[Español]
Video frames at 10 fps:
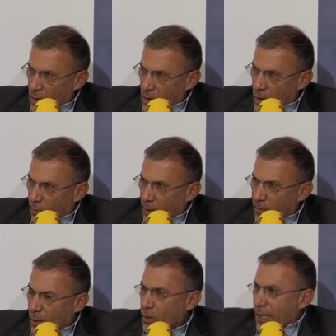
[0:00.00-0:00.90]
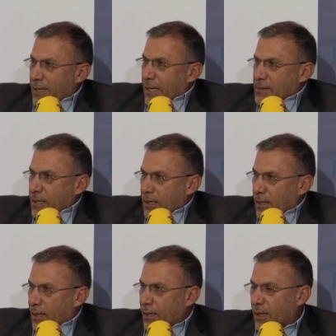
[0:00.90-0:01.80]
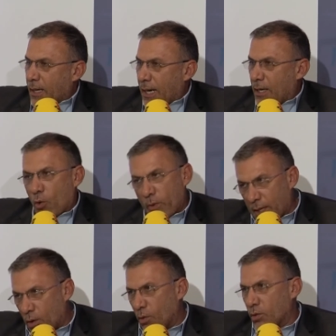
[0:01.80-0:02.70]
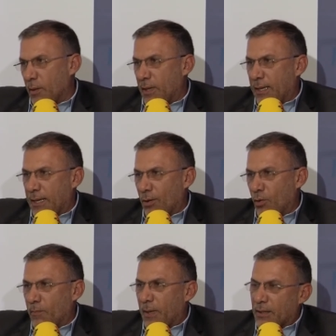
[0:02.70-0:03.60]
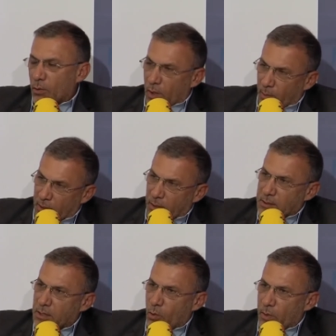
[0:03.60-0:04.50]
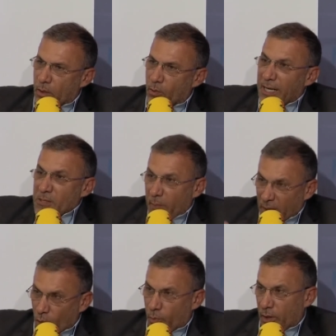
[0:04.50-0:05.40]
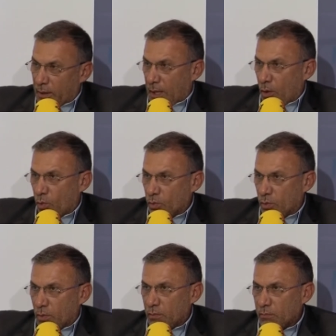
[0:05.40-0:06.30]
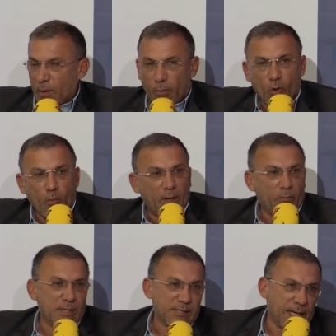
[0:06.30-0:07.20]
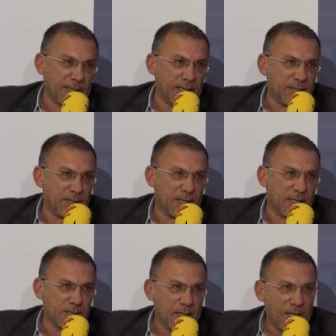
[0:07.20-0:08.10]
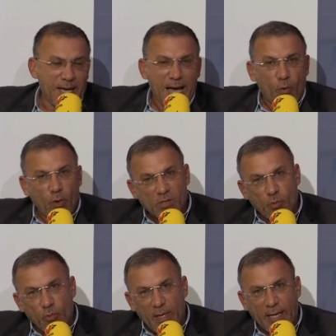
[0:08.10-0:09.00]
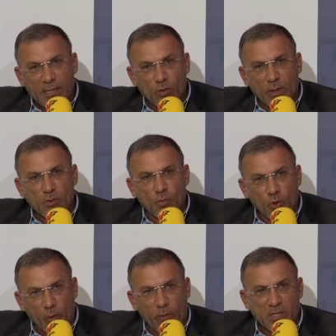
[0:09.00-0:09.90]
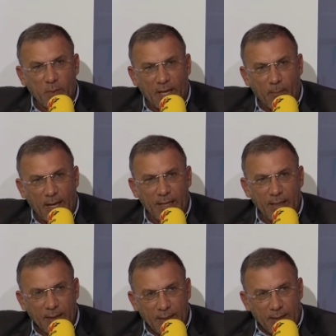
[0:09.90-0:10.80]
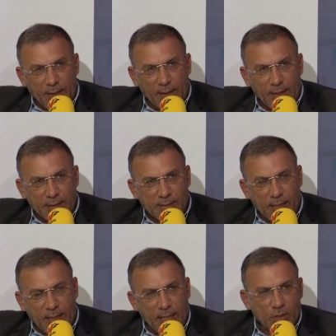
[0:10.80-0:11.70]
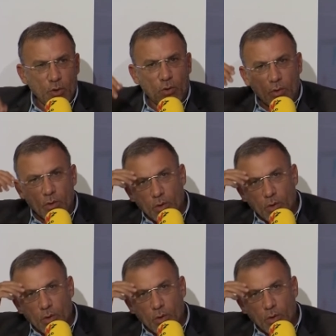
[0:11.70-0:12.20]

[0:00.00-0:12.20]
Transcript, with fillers: Y lo primero que hay que exigirle al gobierno norteamericano y particularmente a este gobierno es respeto por el interlocutor. Me preocupan unas características, unas muy viejas y unas muy nuevas para mal de esta relación